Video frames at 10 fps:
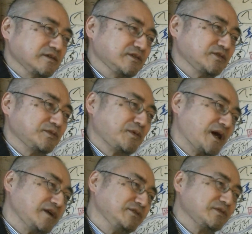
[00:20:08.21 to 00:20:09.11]
というの
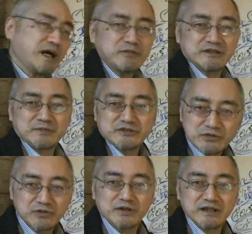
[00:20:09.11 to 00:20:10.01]
もあるのかもしれない、まあ、ちょっ
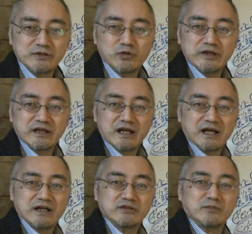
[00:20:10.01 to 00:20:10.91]
とこれはね語弊が
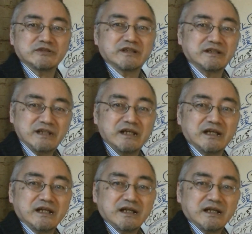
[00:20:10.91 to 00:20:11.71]
あるかもしれないんで、